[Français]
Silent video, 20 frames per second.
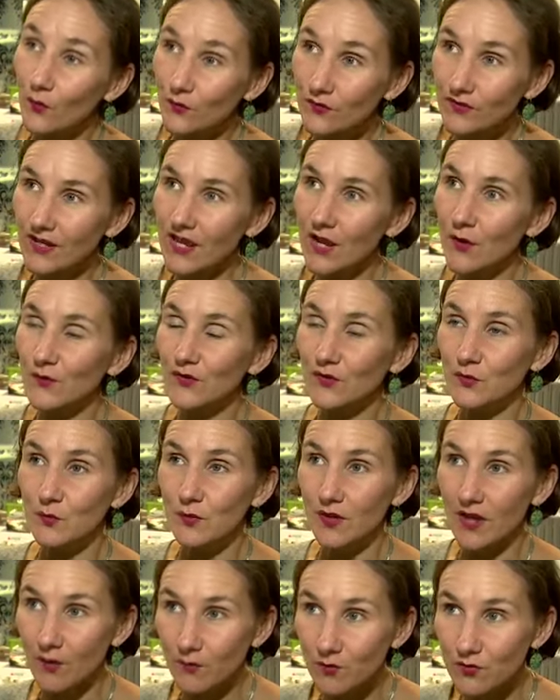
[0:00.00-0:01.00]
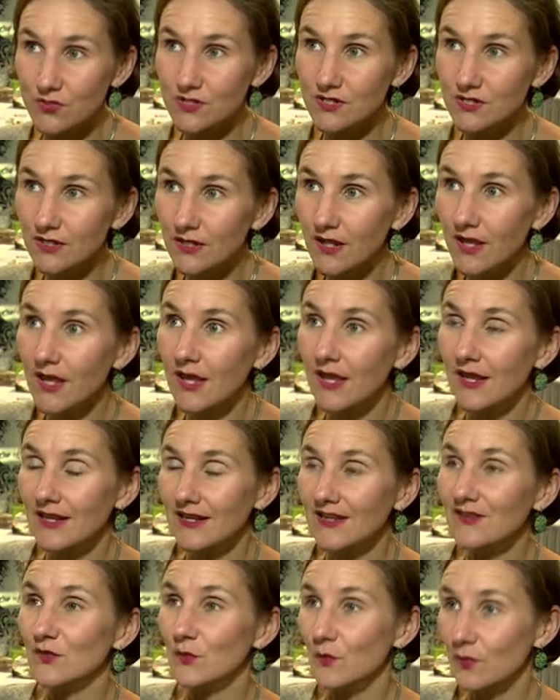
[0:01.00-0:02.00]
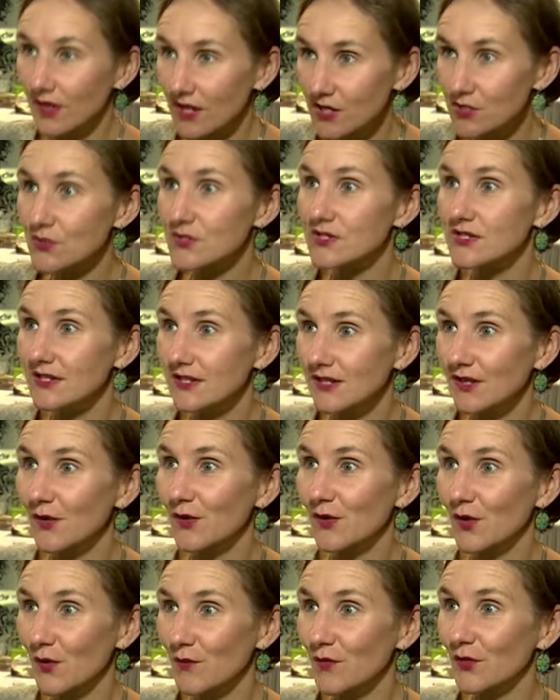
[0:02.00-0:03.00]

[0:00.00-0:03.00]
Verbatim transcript: Au contraire, ils sont prêts à bouger, ils sont prêts à changer euh,